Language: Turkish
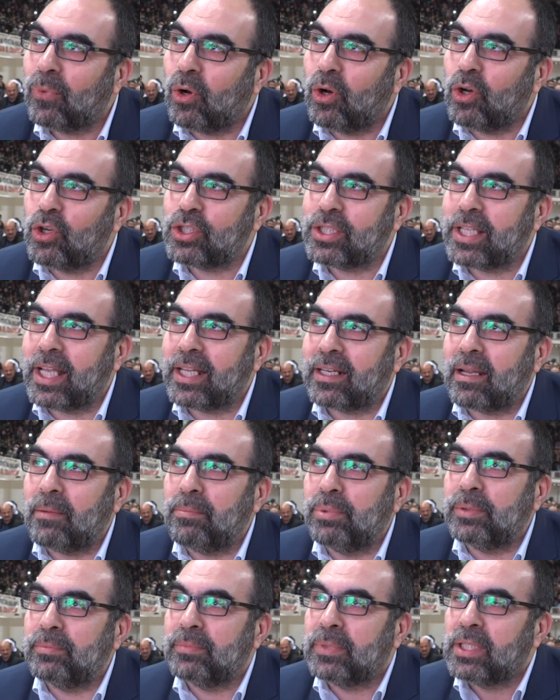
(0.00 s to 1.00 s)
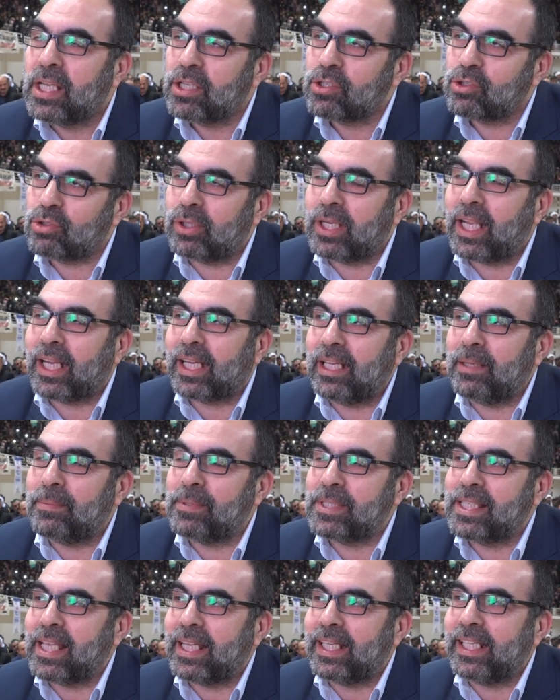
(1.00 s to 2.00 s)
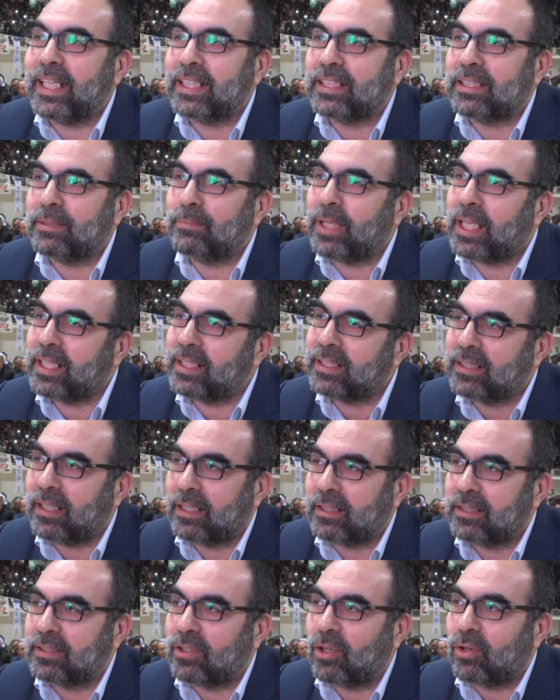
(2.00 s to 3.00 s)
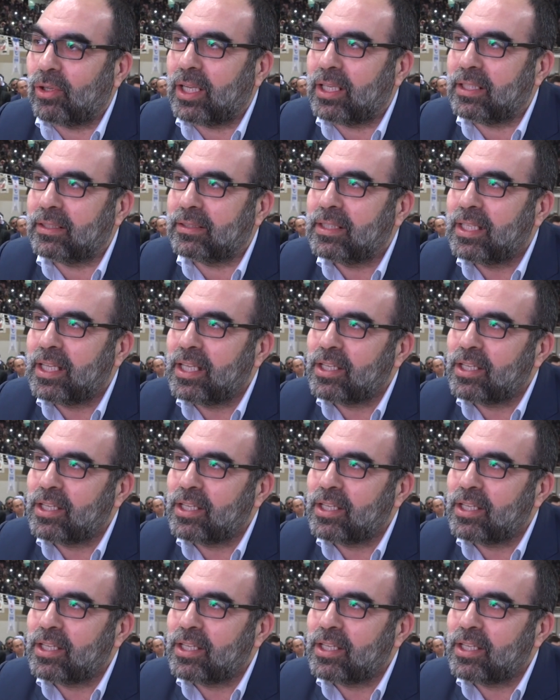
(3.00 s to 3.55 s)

O yüzden Rabbim sürekli bizleri yetimlerin yanında olan,